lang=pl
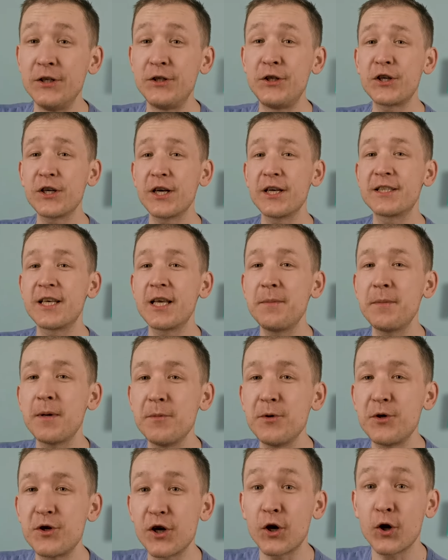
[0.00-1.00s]
Dzisiaj
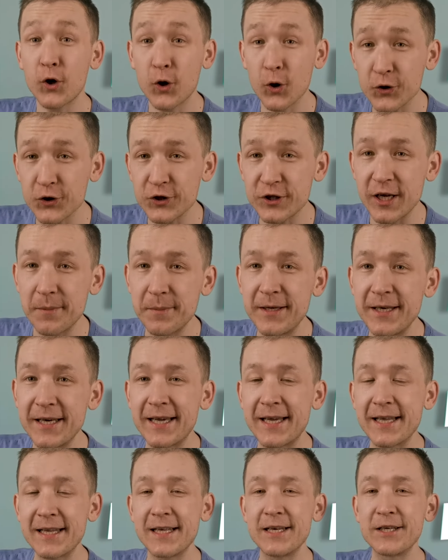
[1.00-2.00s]
zajmiemy się kosztami,
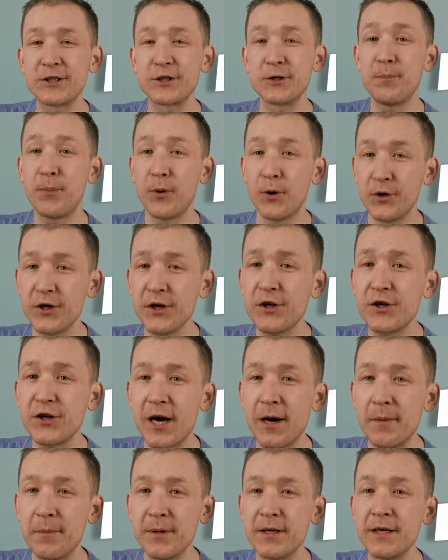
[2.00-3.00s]
jakie należy ponieść,
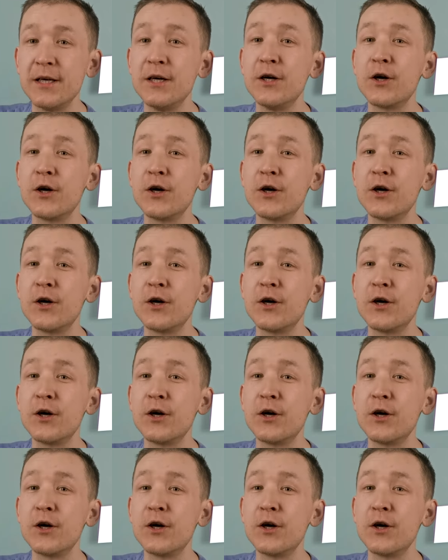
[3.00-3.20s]
aby